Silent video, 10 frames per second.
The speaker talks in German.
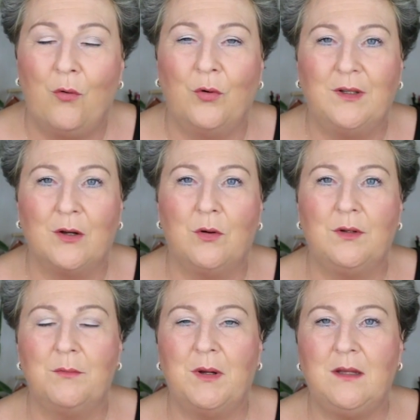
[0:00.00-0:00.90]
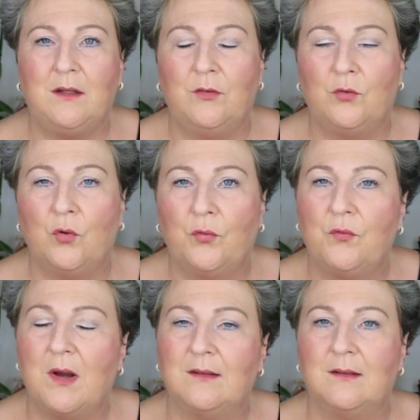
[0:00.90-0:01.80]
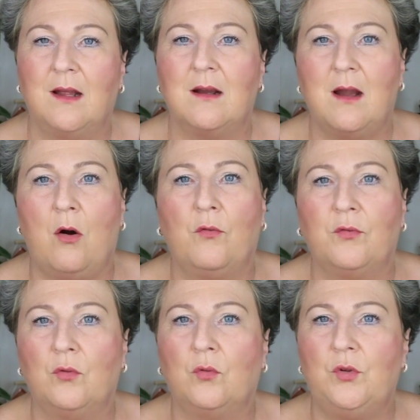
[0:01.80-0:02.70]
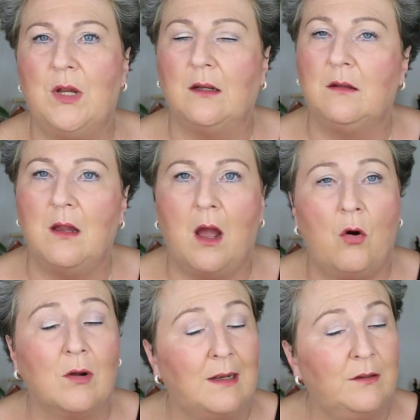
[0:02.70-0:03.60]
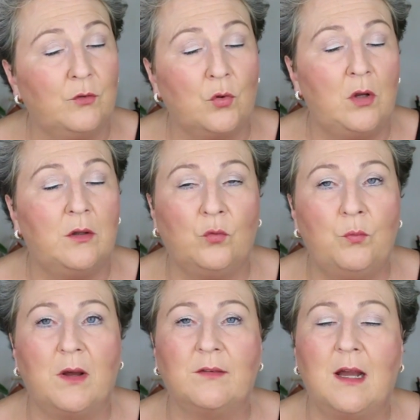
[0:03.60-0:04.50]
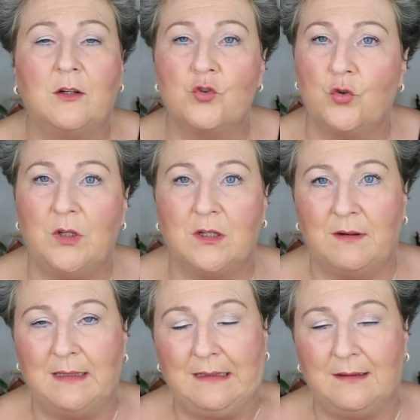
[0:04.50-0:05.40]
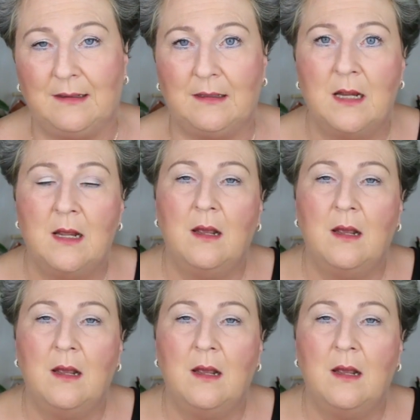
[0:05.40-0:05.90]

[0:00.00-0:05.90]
und dann konnte man ja diese Duftwachse da kaufen und die hatten ja auch ganz tolle, super Sachen, schöne Qualität.